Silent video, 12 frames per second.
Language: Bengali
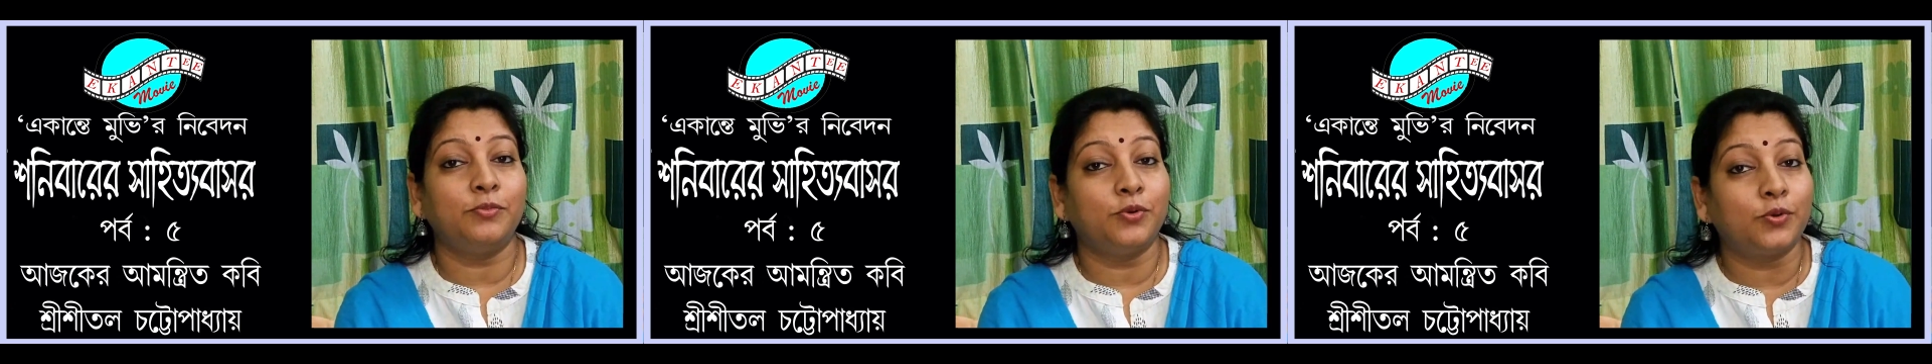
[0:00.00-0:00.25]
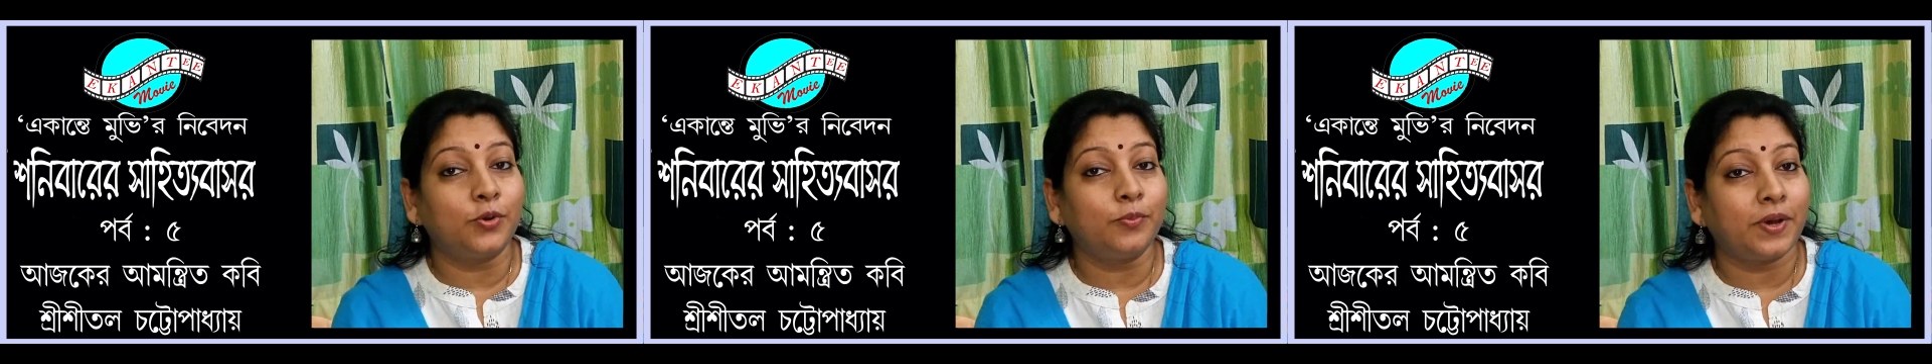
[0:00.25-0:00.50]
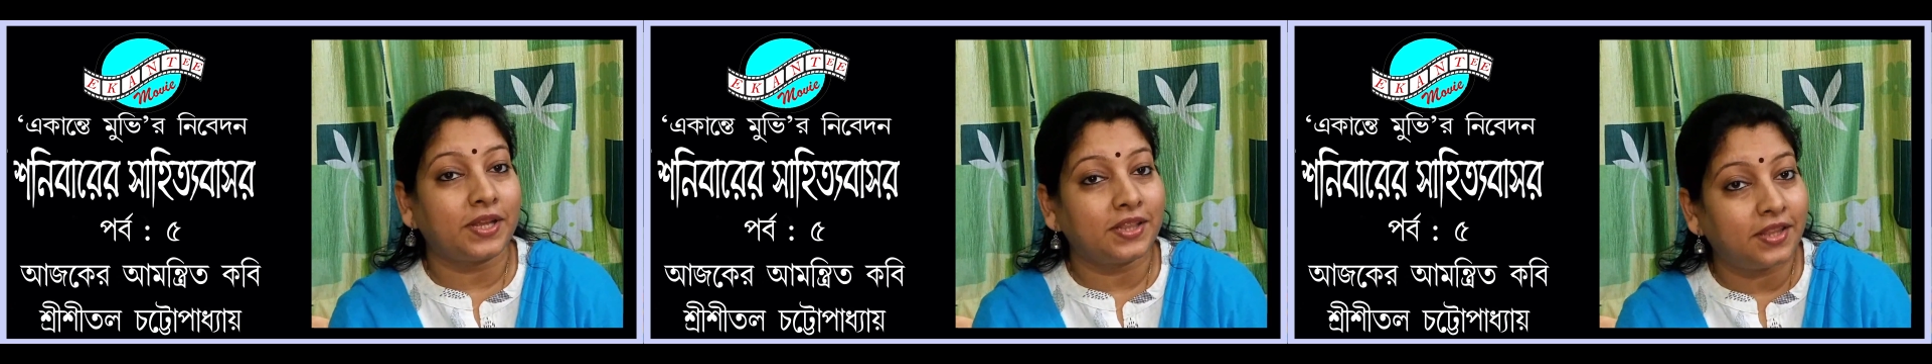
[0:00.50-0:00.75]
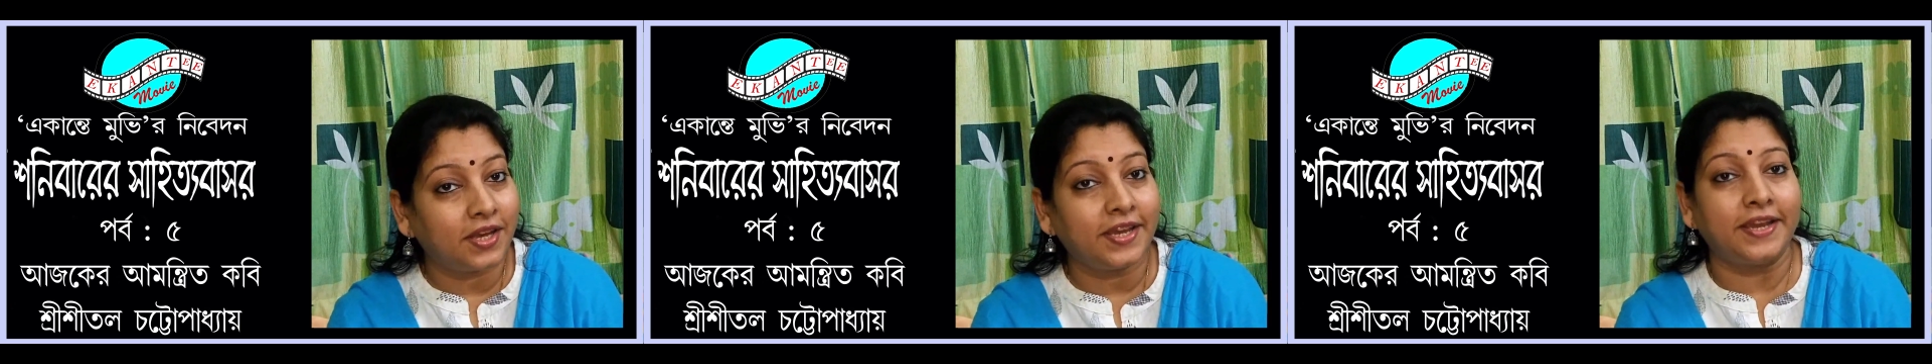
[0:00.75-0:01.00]

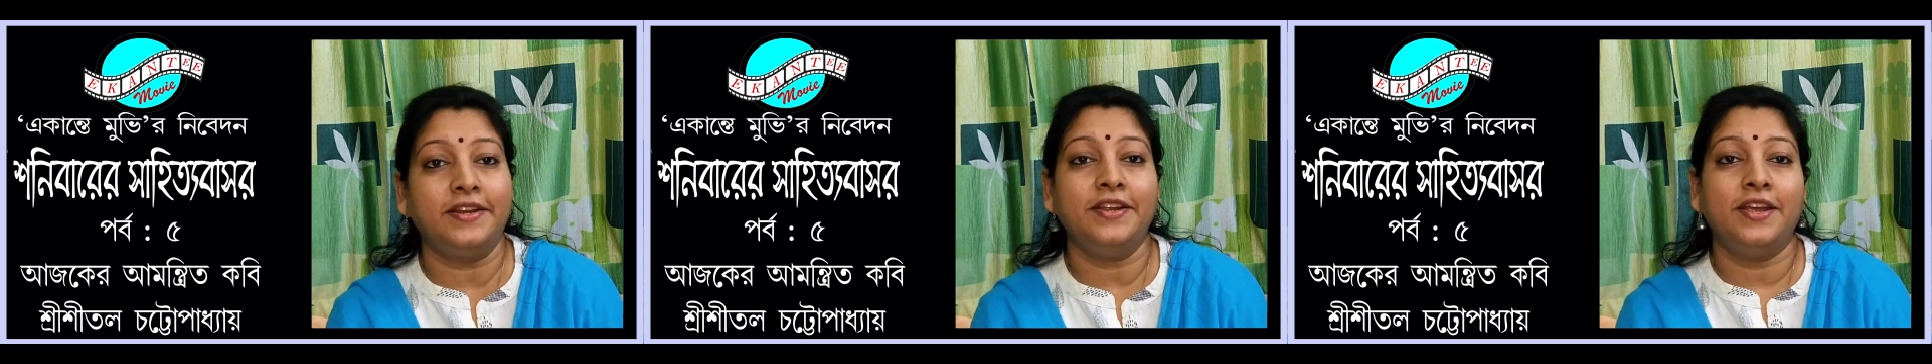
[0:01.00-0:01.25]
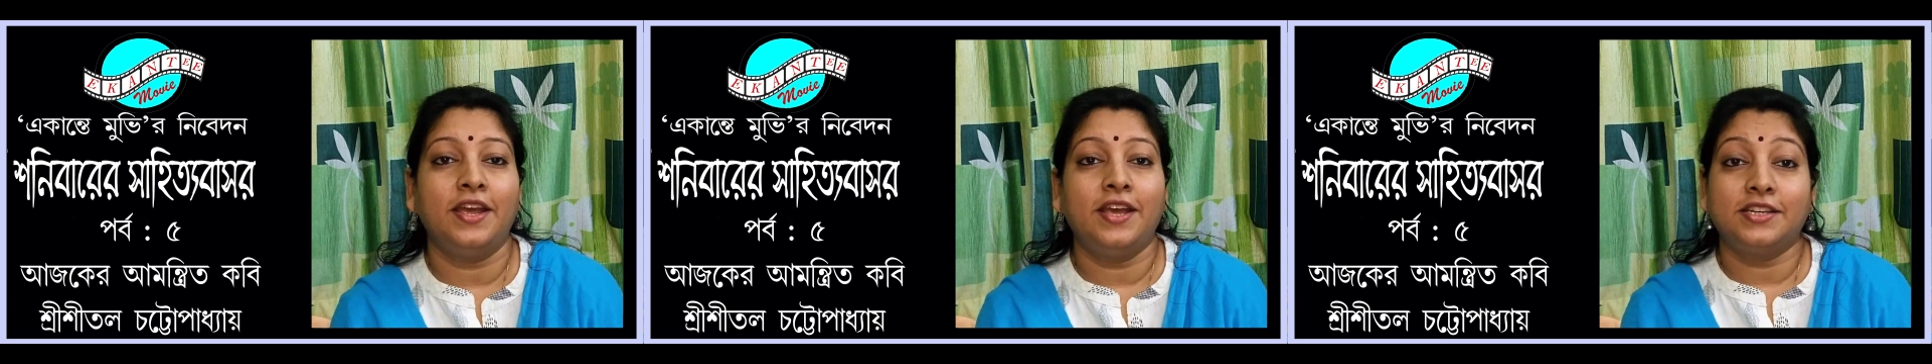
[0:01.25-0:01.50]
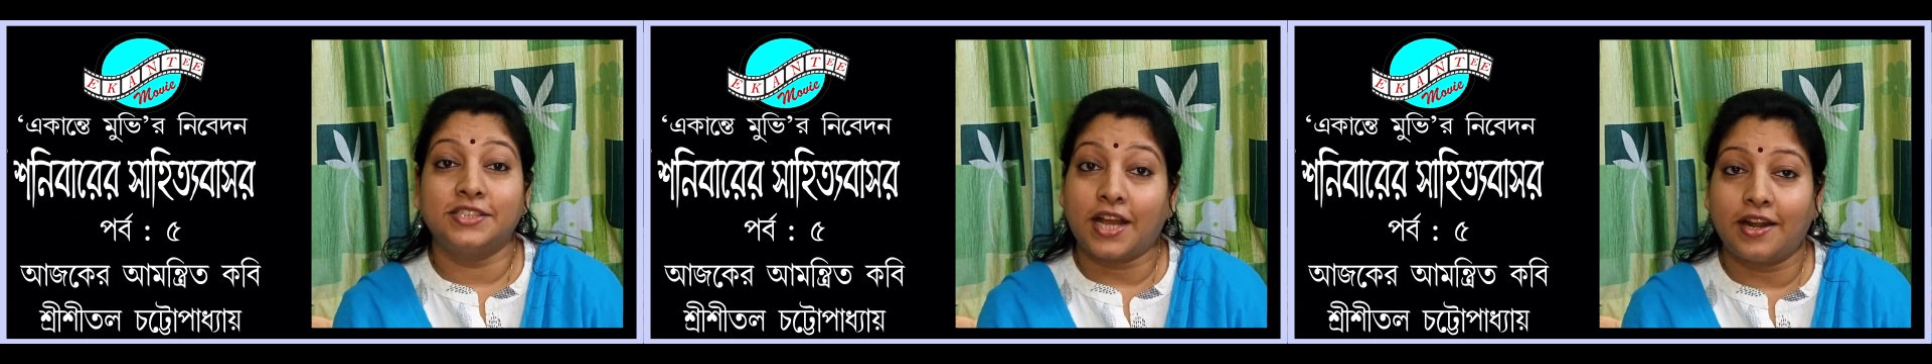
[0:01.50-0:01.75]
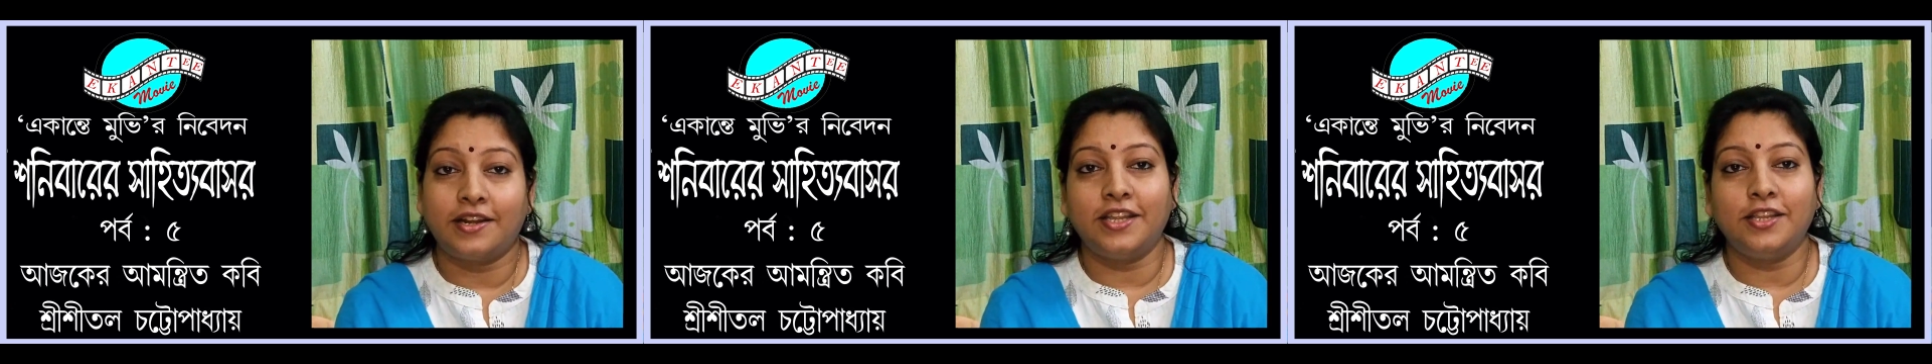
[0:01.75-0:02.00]
মুখোপাধ্যায়ের
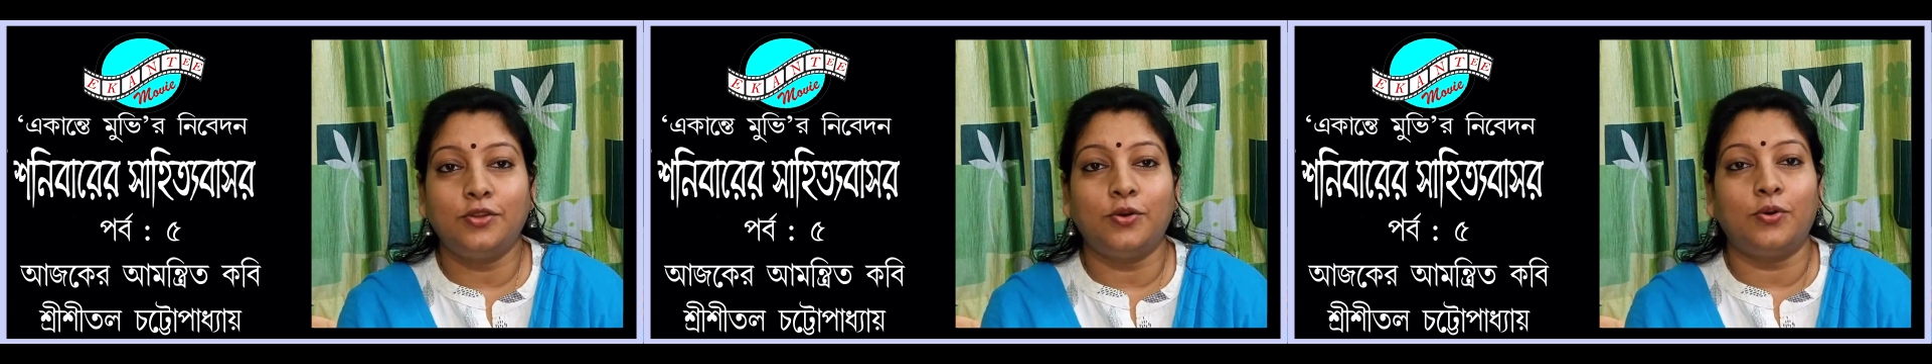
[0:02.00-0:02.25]
সান্নিধ্য